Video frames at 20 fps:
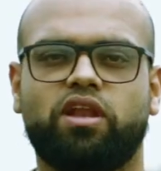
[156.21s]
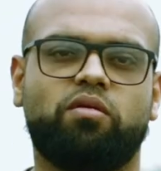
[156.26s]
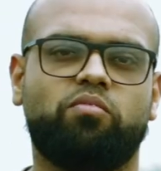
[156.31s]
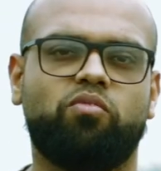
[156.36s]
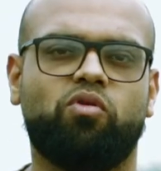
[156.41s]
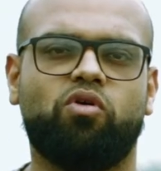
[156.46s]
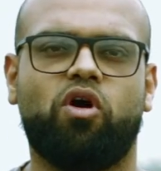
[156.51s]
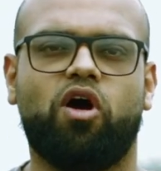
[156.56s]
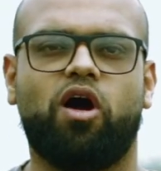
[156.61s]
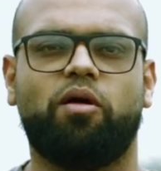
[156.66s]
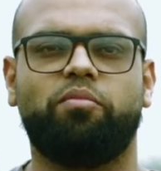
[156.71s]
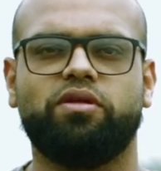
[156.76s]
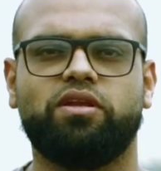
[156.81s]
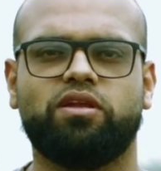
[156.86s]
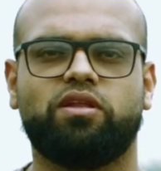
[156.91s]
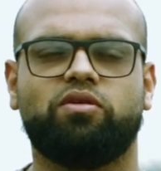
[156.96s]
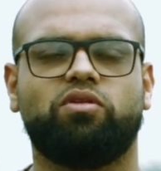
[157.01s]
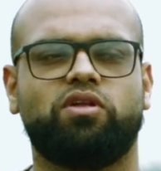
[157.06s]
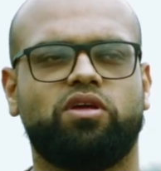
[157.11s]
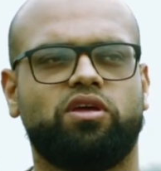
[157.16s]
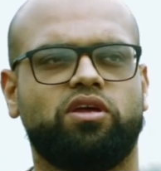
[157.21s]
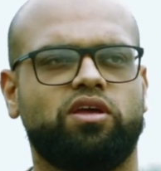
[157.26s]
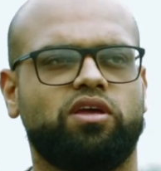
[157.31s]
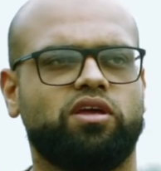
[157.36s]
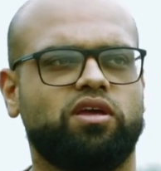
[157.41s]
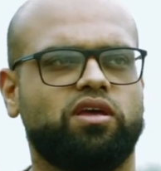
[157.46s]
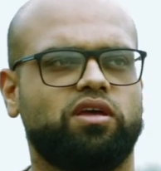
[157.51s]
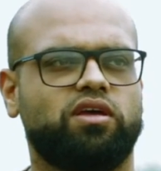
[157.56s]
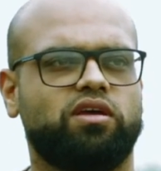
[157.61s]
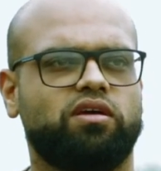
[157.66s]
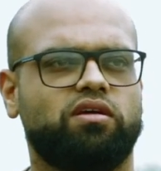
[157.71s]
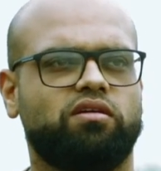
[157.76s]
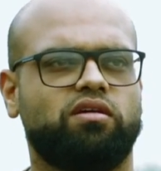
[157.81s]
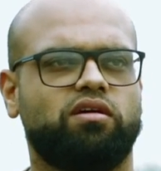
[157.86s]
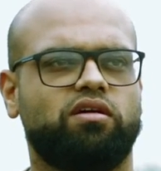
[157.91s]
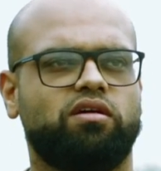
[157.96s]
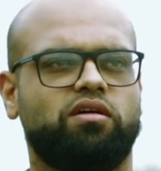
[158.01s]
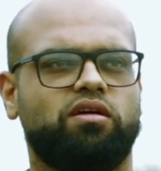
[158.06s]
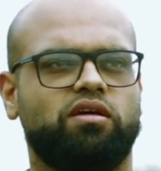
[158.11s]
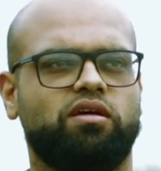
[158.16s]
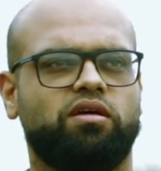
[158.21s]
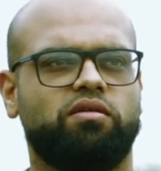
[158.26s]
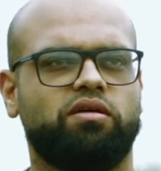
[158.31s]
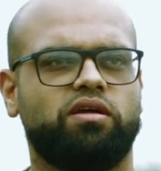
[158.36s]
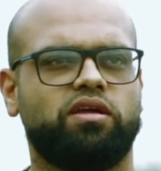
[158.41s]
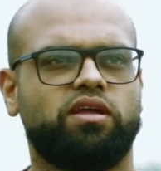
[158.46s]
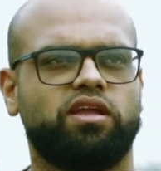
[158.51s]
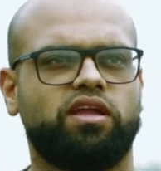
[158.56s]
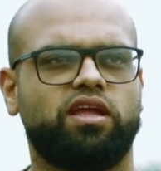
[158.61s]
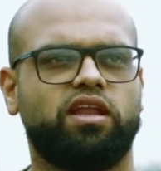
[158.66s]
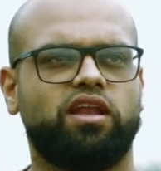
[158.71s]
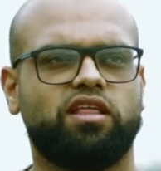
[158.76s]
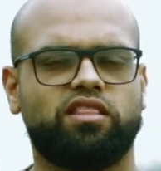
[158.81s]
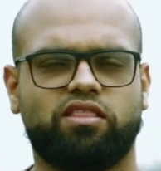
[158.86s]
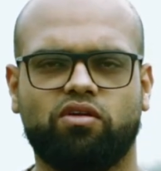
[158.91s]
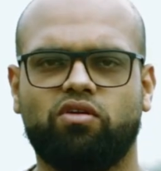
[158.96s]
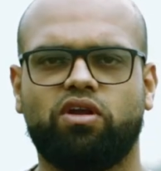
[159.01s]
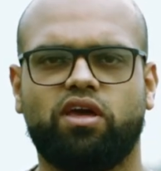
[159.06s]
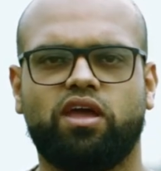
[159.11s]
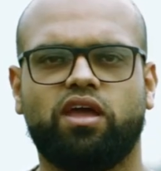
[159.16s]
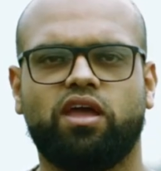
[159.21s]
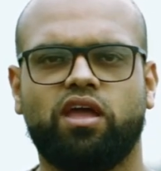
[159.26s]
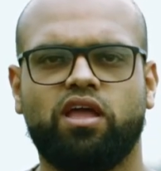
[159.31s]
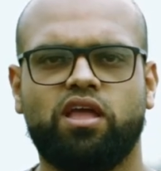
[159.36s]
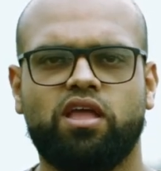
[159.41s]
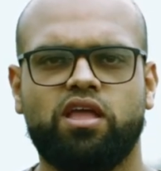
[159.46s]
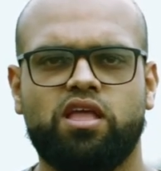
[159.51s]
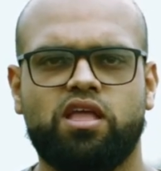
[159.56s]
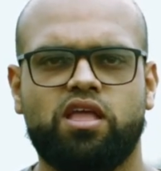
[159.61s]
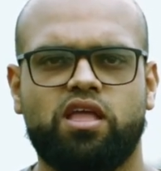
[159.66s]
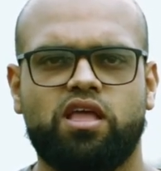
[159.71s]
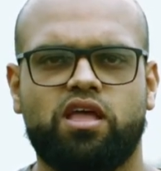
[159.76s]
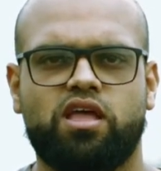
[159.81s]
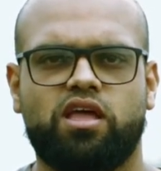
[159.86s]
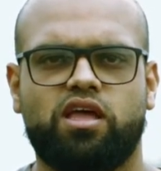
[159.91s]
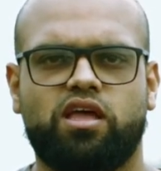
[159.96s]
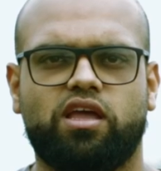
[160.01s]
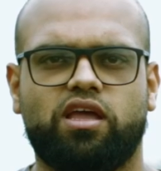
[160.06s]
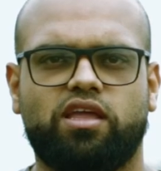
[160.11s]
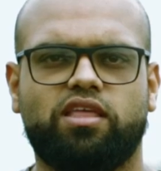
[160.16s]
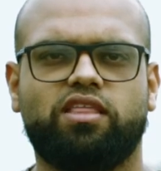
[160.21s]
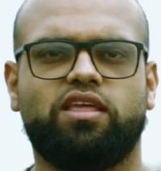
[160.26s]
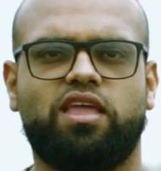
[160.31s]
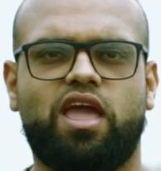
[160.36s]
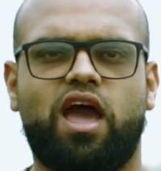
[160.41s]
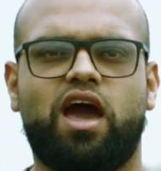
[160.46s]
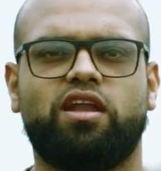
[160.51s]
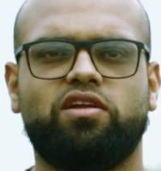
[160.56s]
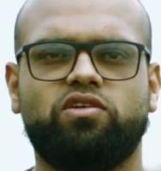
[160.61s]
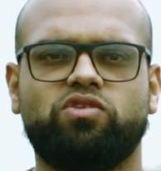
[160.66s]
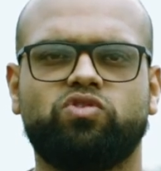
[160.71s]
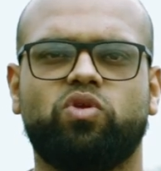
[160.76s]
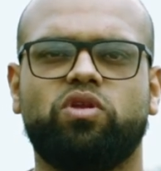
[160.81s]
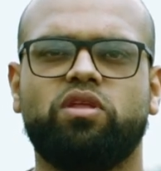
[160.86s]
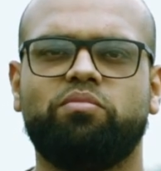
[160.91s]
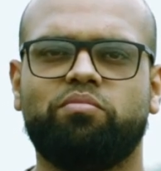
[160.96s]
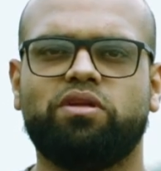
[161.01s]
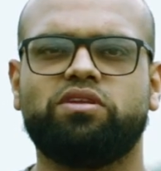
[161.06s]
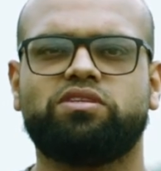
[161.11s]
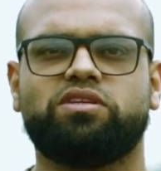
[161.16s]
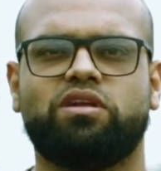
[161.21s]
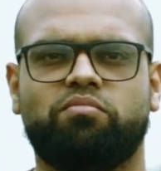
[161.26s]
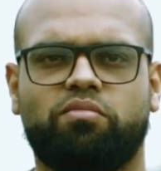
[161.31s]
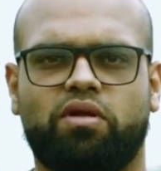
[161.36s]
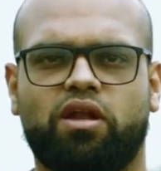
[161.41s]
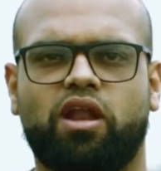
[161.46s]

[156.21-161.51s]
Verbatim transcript: என்னமோ அப்படின்ற ஒரு எண்ணத்தோட இது யாருன்னு சொல்லி மென்ஷன்